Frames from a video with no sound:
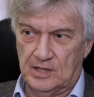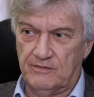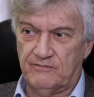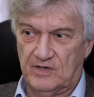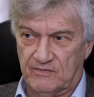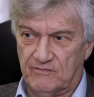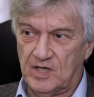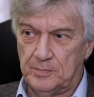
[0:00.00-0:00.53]
и
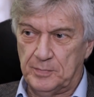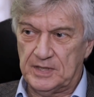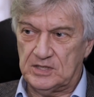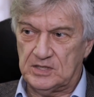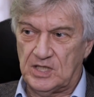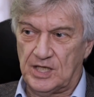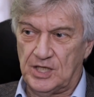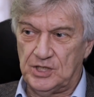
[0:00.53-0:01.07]
воевал
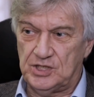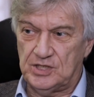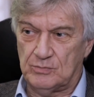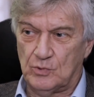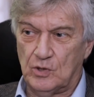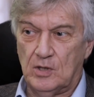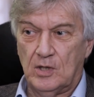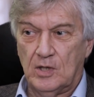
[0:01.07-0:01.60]

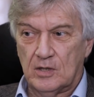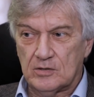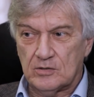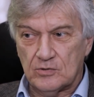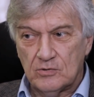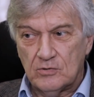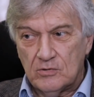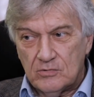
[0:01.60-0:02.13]
по-настоящему.
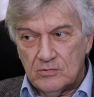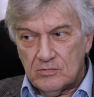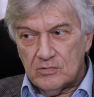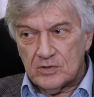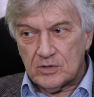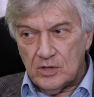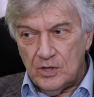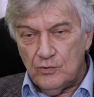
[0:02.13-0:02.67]
Но ну,
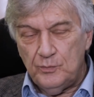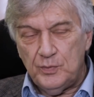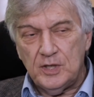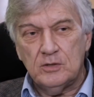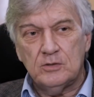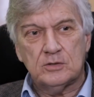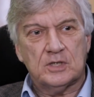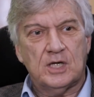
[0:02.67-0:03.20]
вот
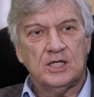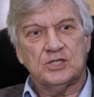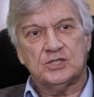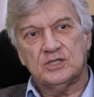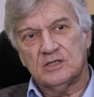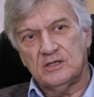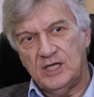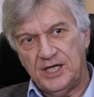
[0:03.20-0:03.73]
любил он,
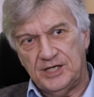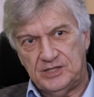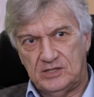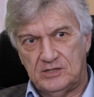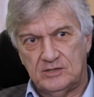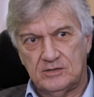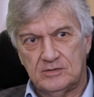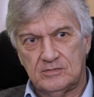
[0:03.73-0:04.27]
конечно,
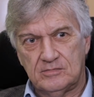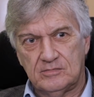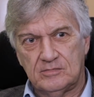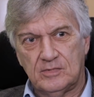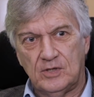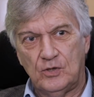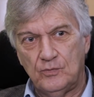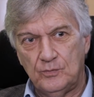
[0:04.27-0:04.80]
лезть.
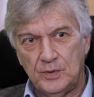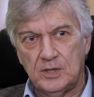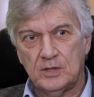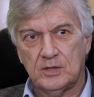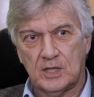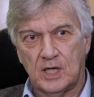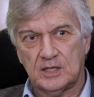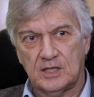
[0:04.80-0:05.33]

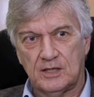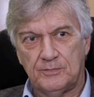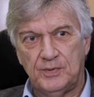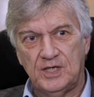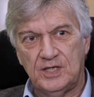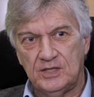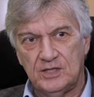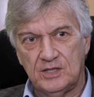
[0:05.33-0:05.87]
Любил, когда
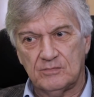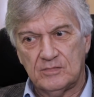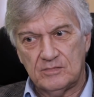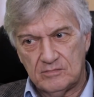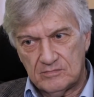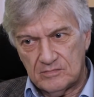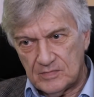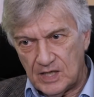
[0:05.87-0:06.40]
перед ним
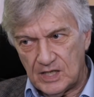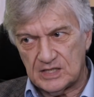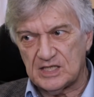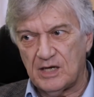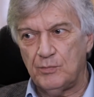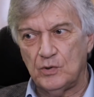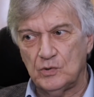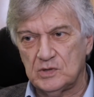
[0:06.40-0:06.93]

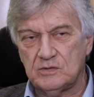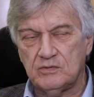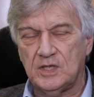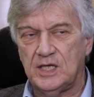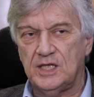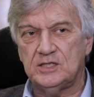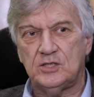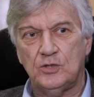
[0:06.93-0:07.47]
лизоблюдство
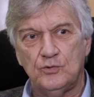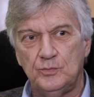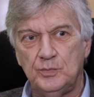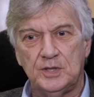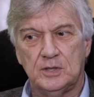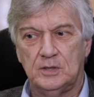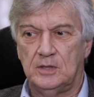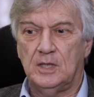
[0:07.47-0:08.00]
и лезть
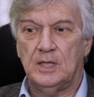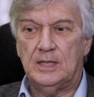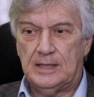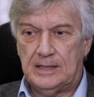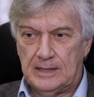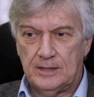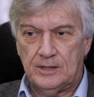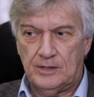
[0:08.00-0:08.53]
любил.
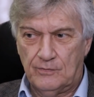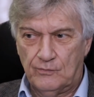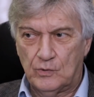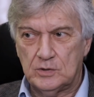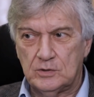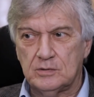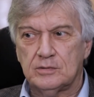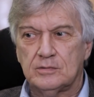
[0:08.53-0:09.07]
И
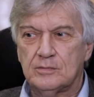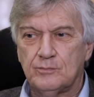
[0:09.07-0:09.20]
вот